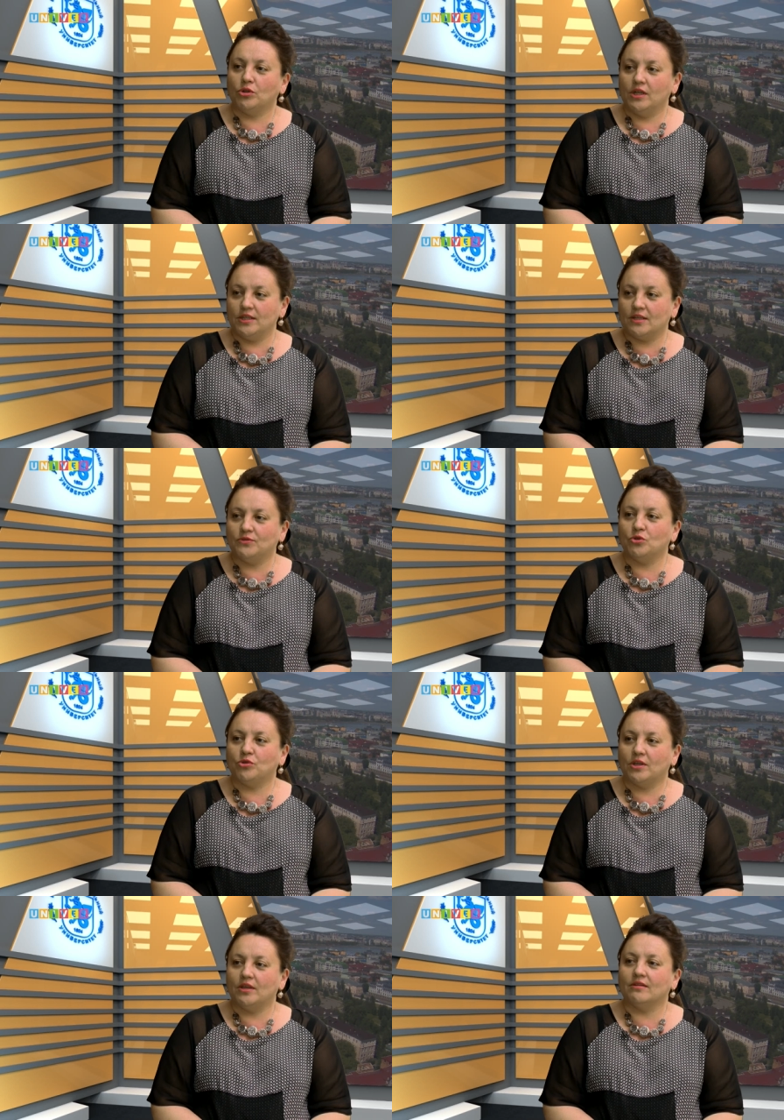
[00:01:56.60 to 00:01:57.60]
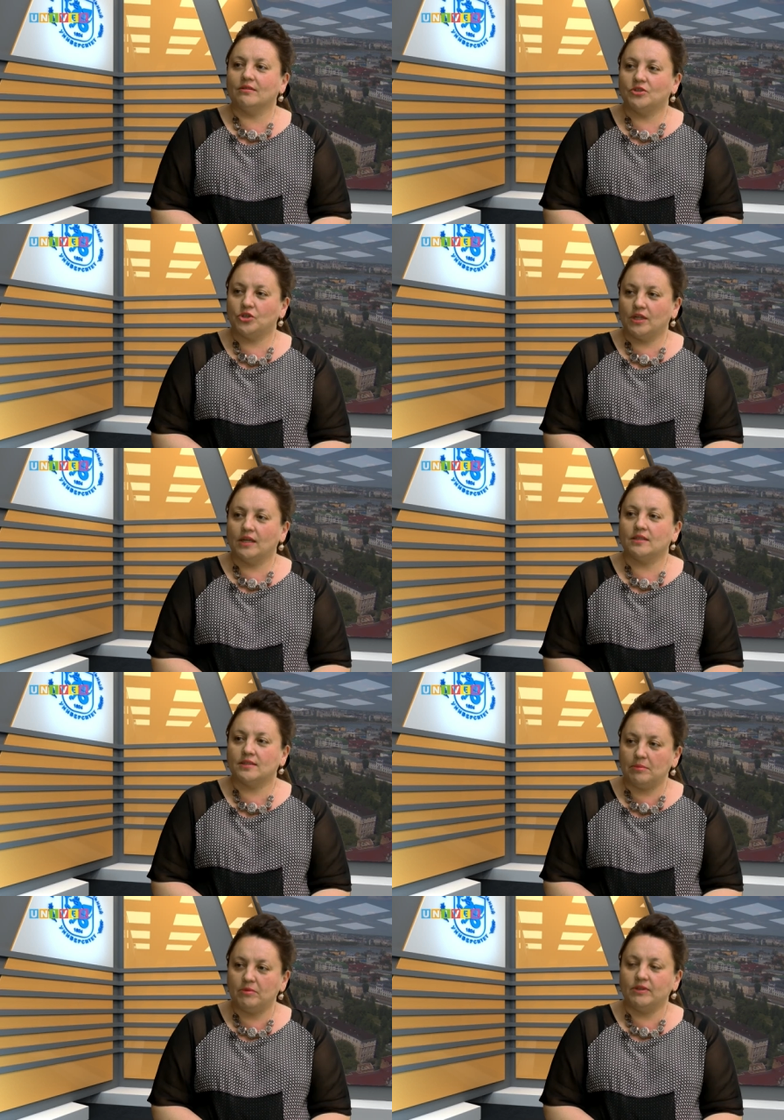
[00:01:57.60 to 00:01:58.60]
английский все-таки э, считается
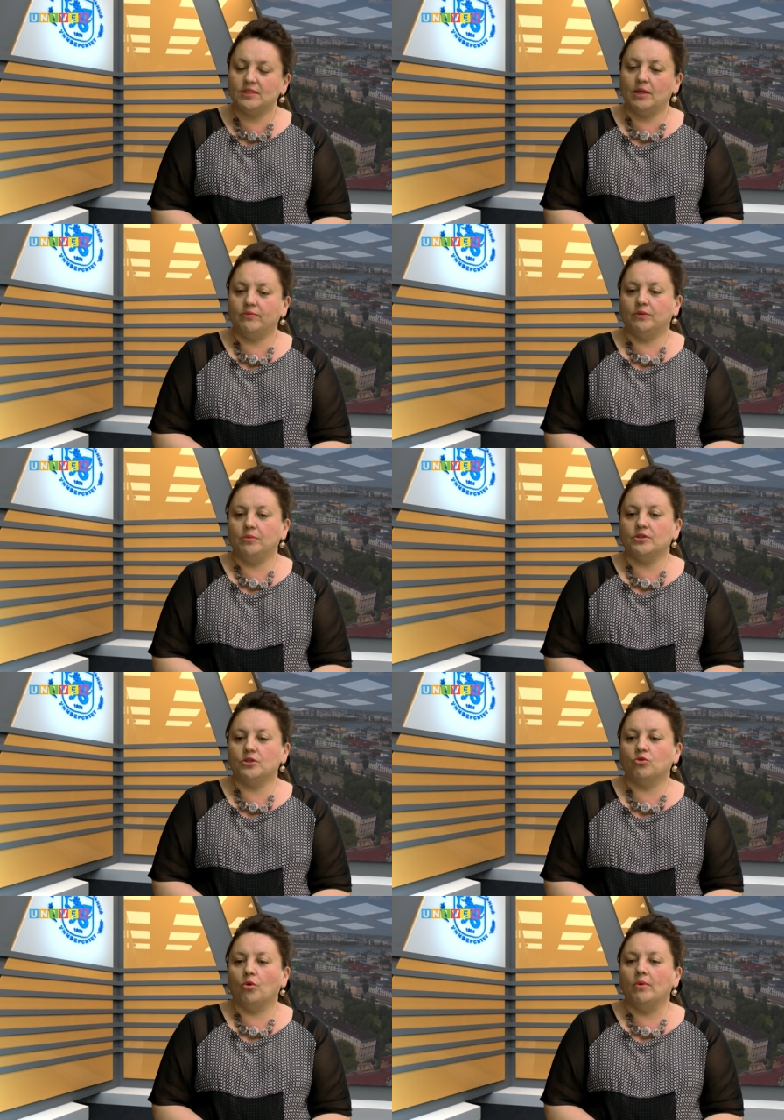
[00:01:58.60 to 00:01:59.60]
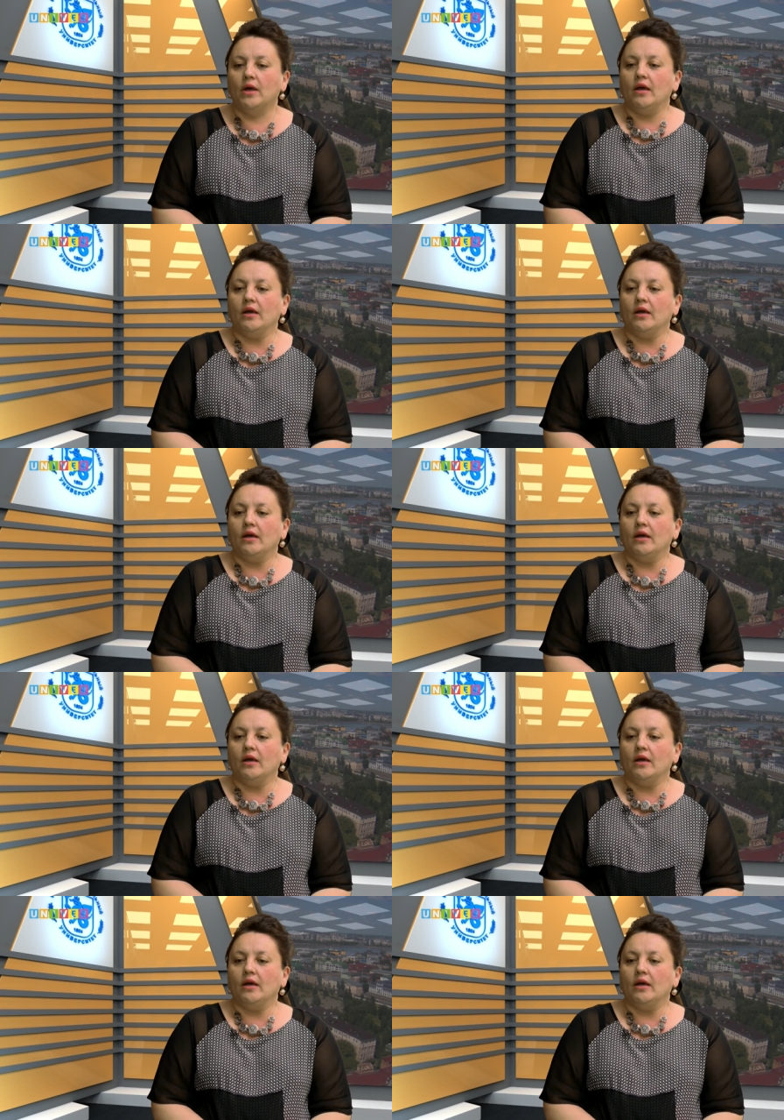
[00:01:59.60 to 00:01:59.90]
самым востребованным языком,